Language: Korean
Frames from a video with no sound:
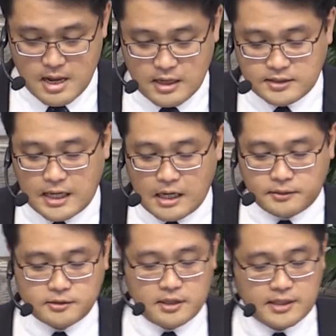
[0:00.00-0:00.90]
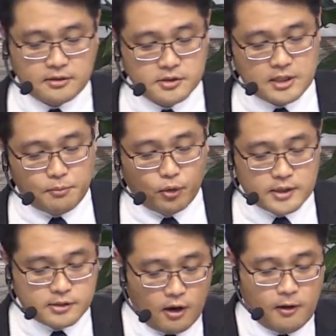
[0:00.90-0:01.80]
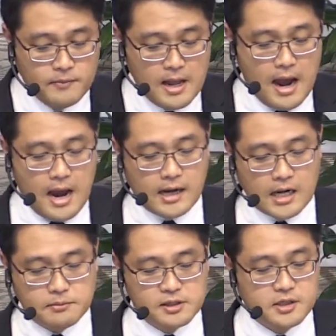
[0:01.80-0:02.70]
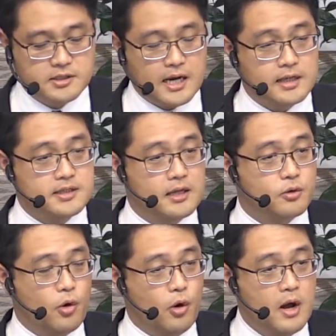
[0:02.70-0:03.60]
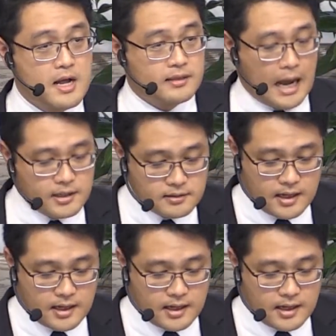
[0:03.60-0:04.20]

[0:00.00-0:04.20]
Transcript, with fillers: 이제 하나님께서 이사야 선지자를 보내서 하나님을 의지하지 않고 다른